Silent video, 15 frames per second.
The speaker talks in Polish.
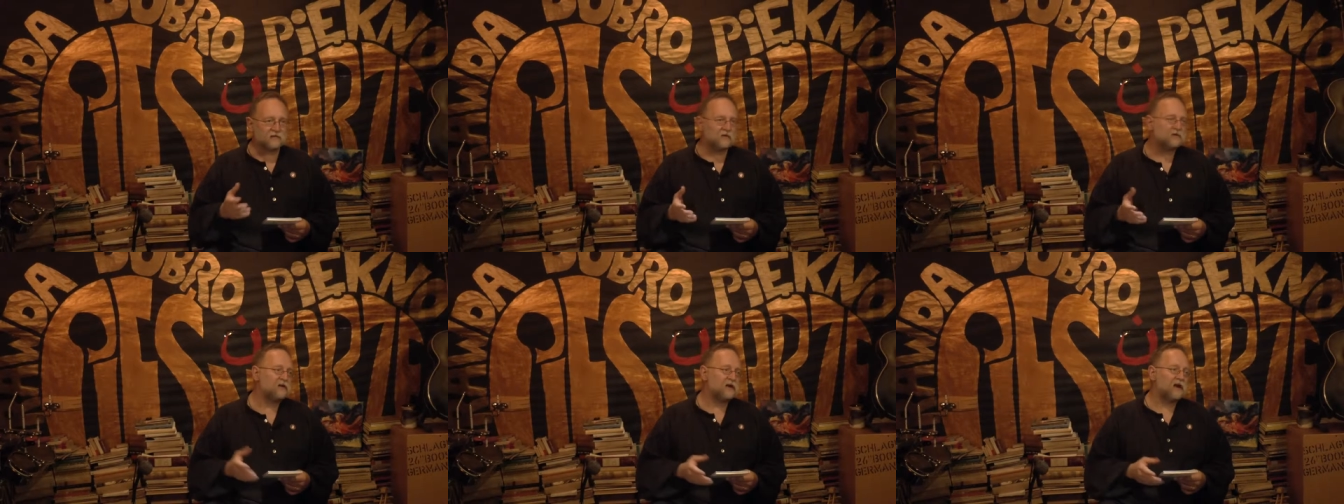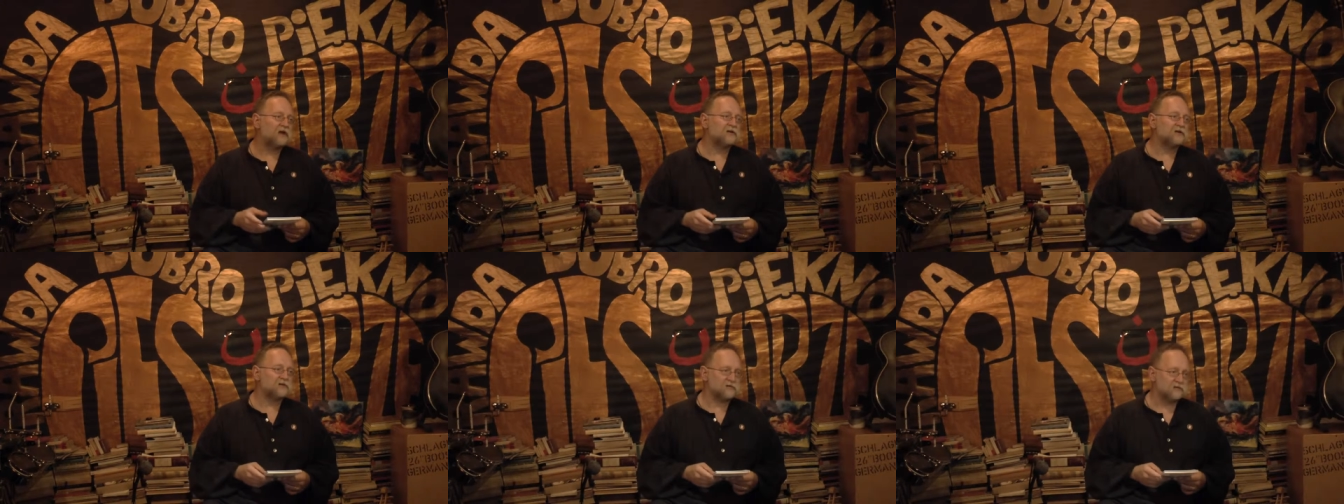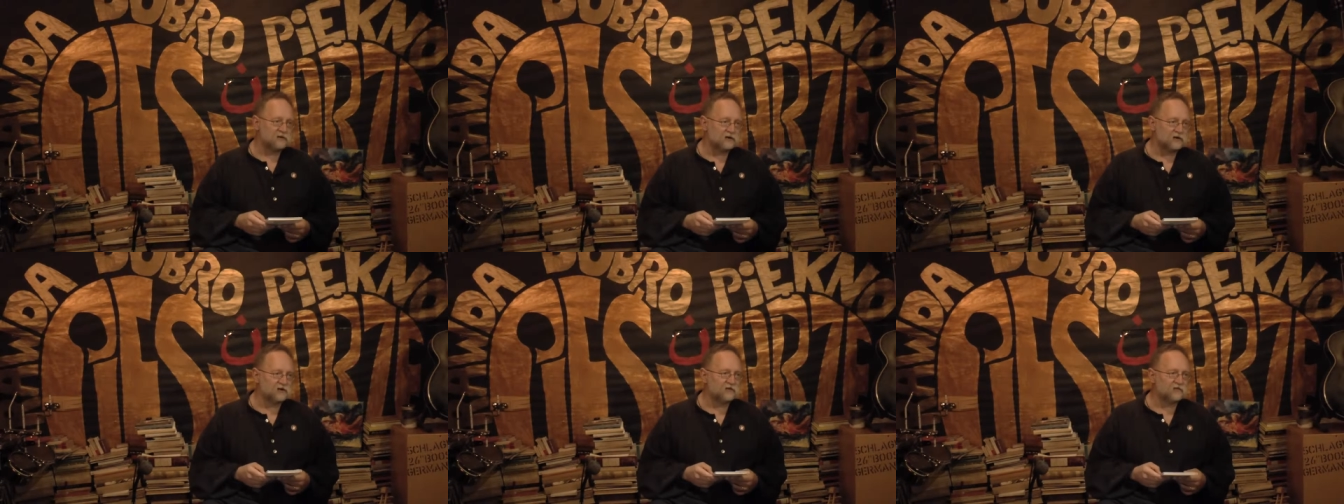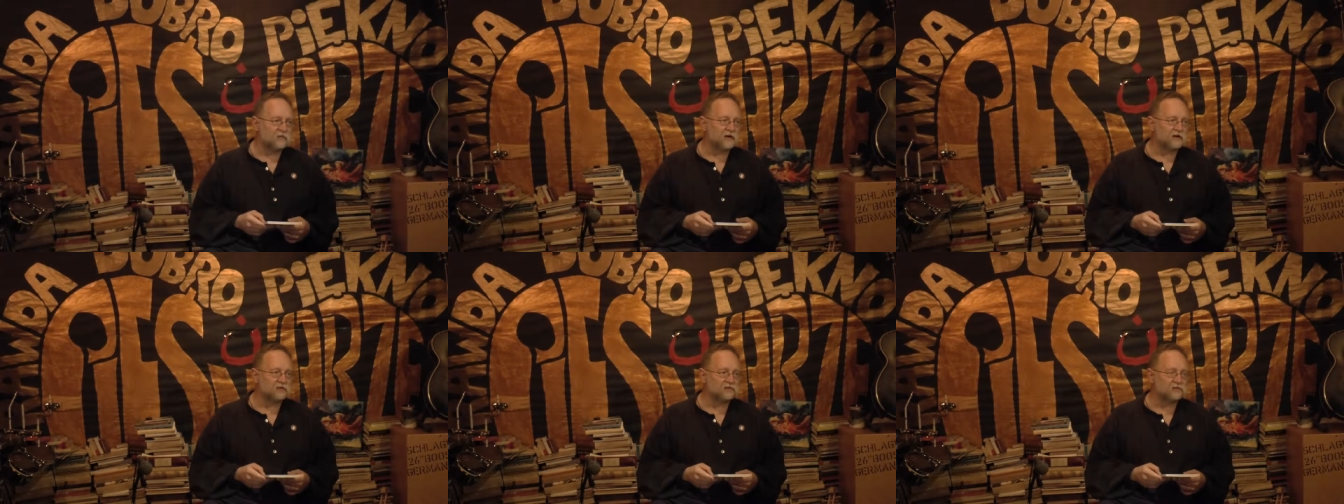wychwalali to, co dzieje się w
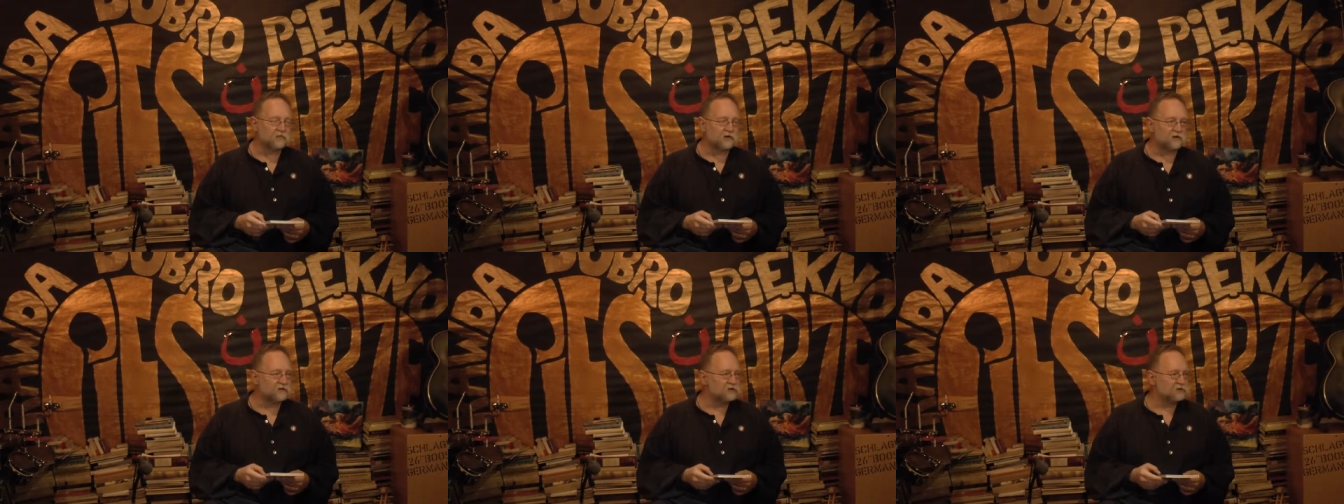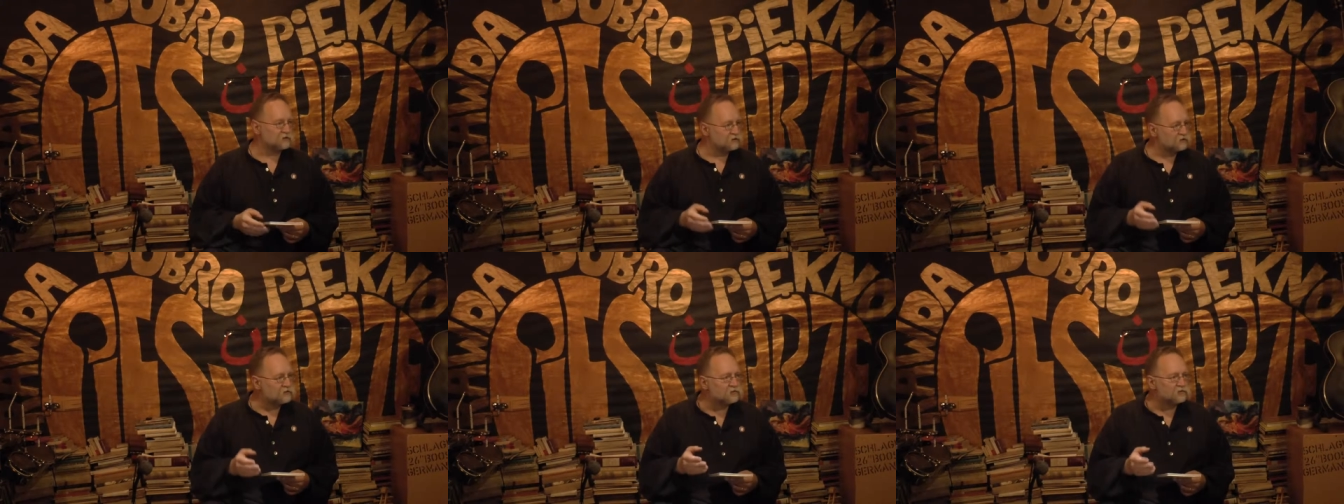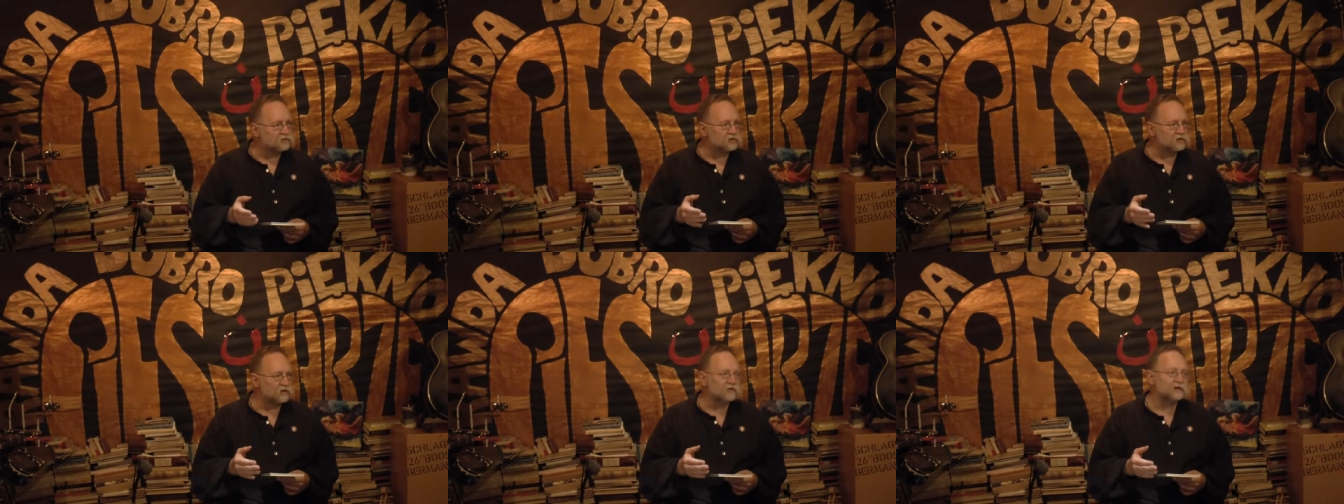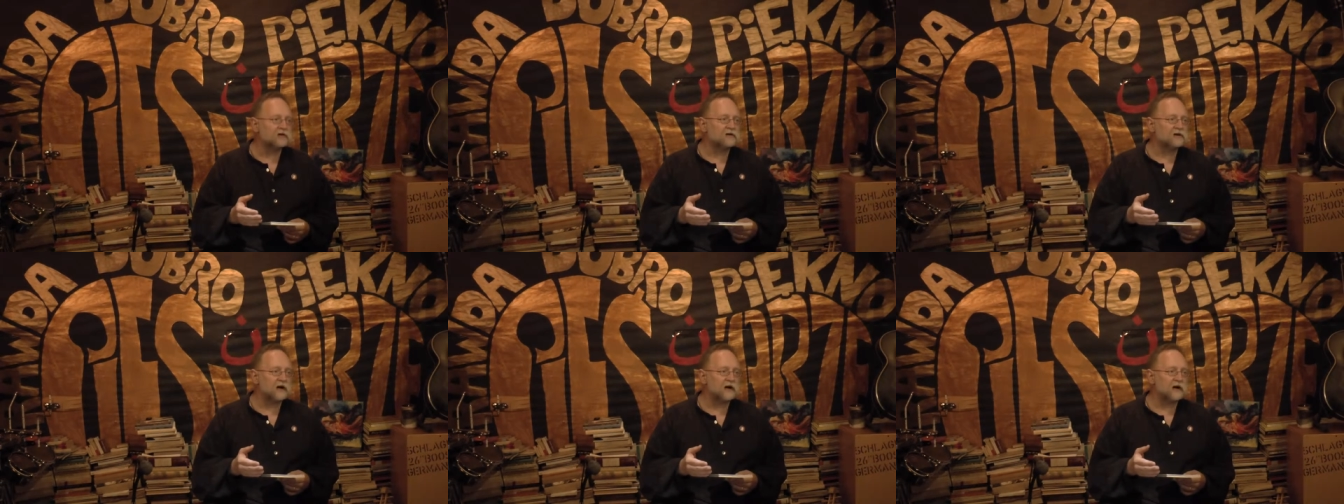Paryżu, ponieważ tylu uczonych,